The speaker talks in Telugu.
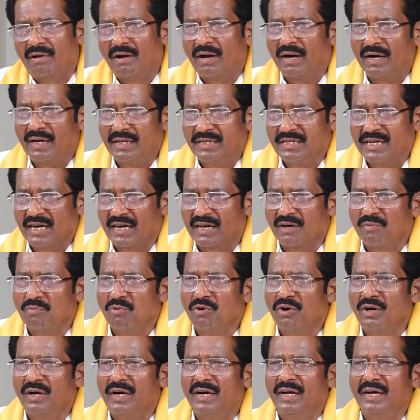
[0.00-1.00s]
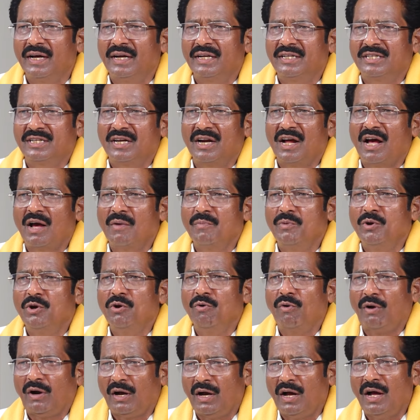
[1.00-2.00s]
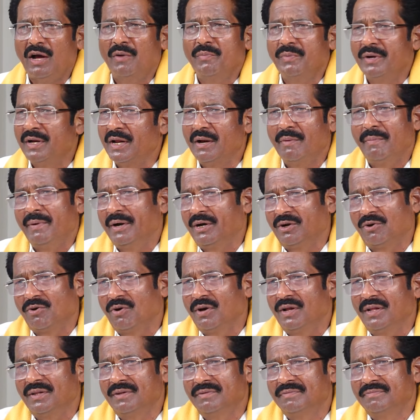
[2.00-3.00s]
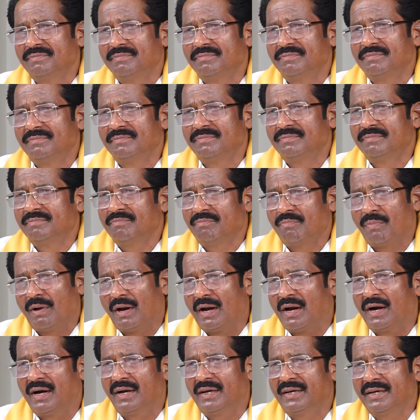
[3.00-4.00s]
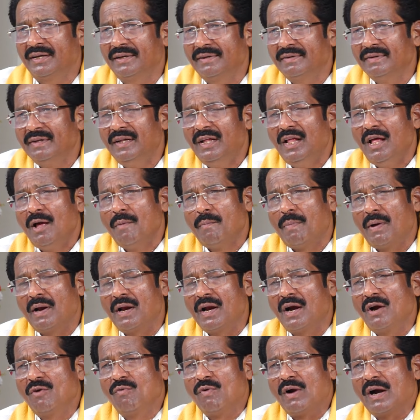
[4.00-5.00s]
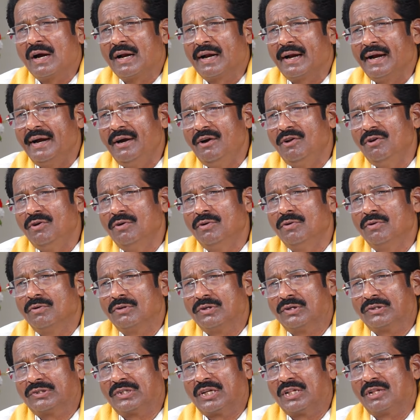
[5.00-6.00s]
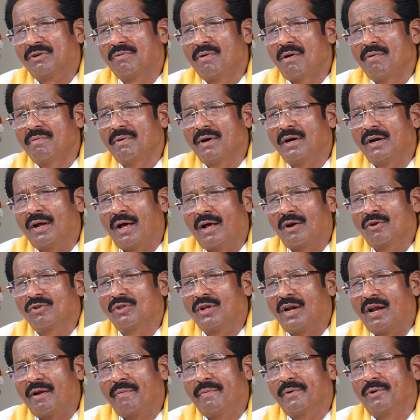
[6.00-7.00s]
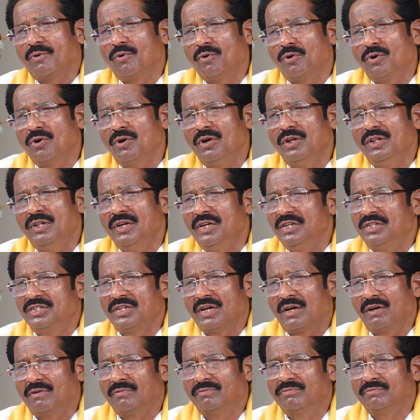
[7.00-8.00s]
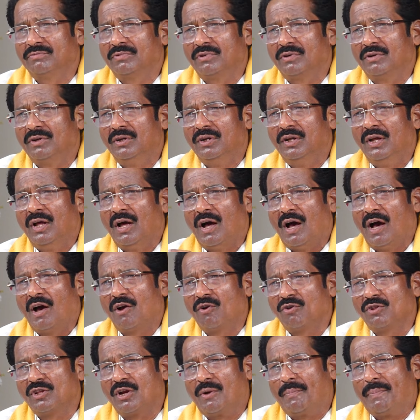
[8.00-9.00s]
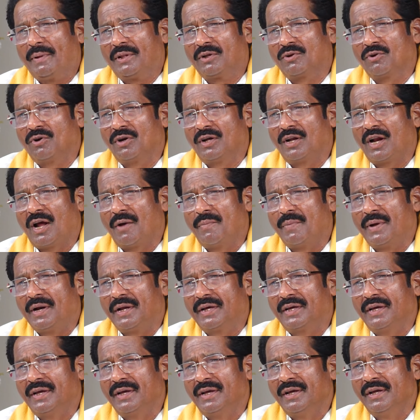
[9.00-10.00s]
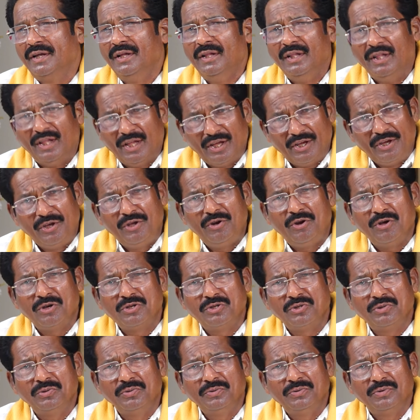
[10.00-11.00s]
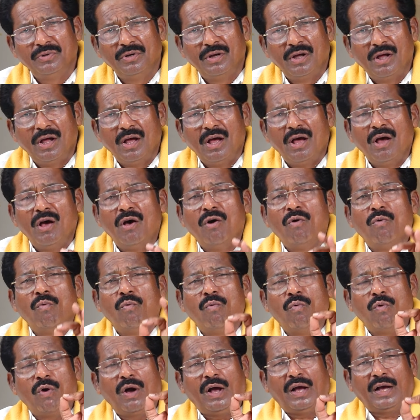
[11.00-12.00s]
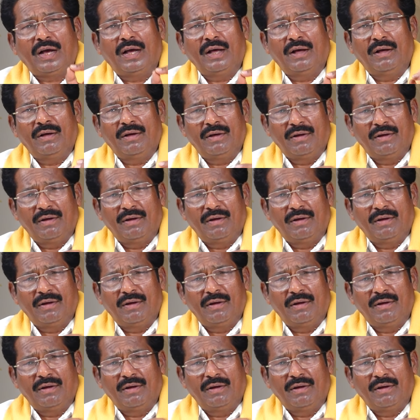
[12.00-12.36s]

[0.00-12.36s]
అంటే జగన్మోహన్ రెడ్డి గారు ఇచ్చిన హామీలో ఒక్క హామీ నిలబెట్టుకోలేదు పల్నాడుకి పల్నాడుకి పల్నాడు వాటర్ గ్రిడ్ చంద్రబాబు గారు ఆరు వందల నలభై కోట్ల నిధులు ఇచ్చారు ఆరు వందల పదకొండు గ్రామాలకి ఈరోజు ఒక్క